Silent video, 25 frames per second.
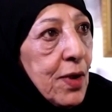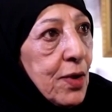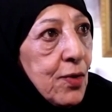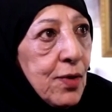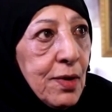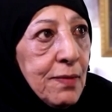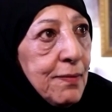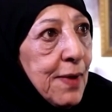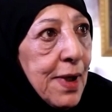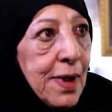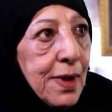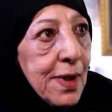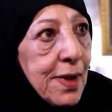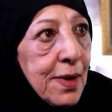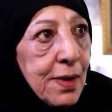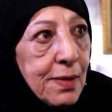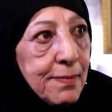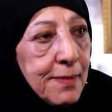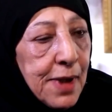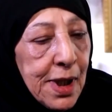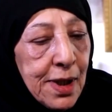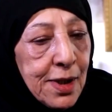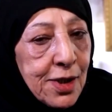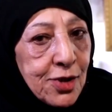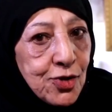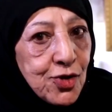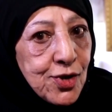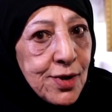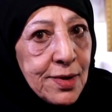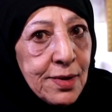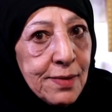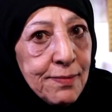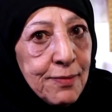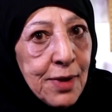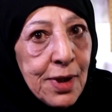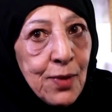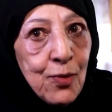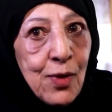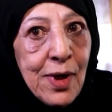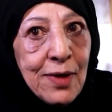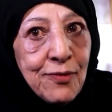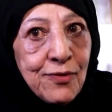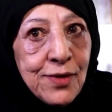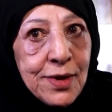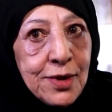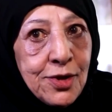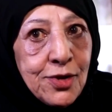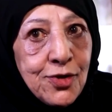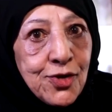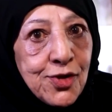واقول ما على شيء ما يوقع
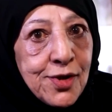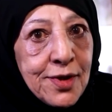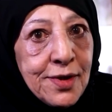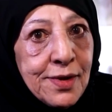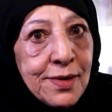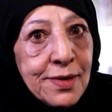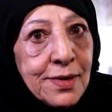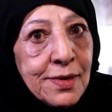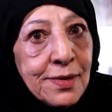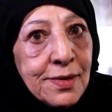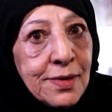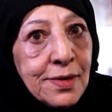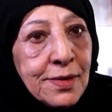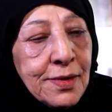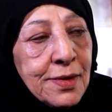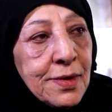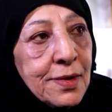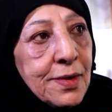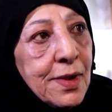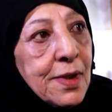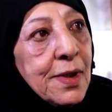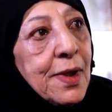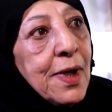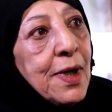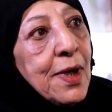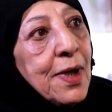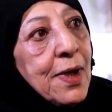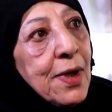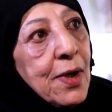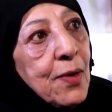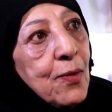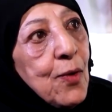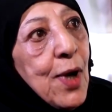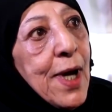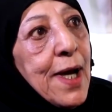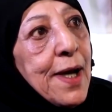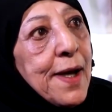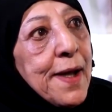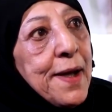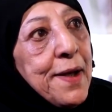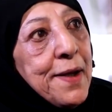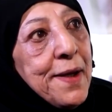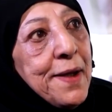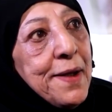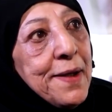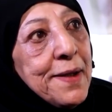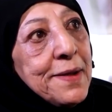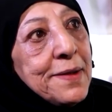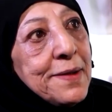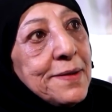فيني شيء
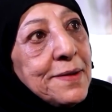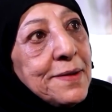واغني